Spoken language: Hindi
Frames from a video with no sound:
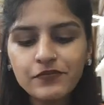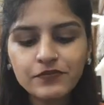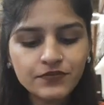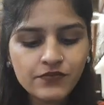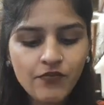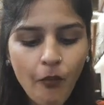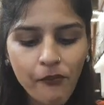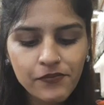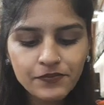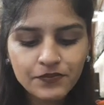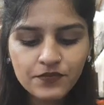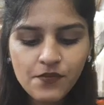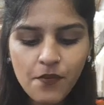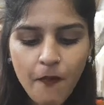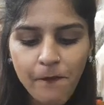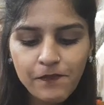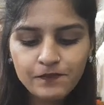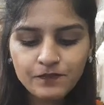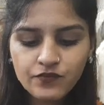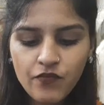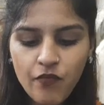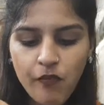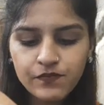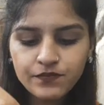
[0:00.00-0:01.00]
गाइज़ हम तो
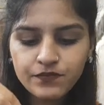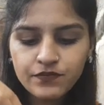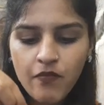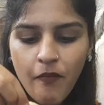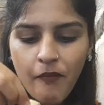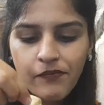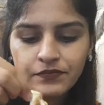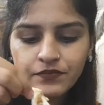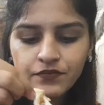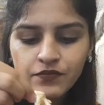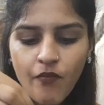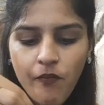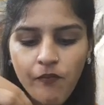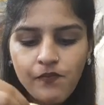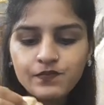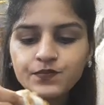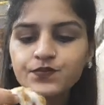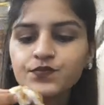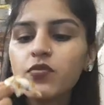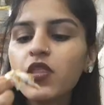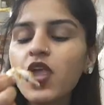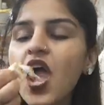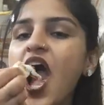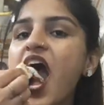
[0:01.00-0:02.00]
बस दो ही फ्रेंड्स हैं यहाँ
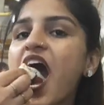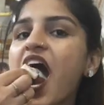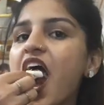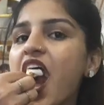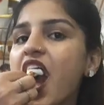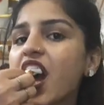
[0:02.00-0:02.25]
पर इसलिए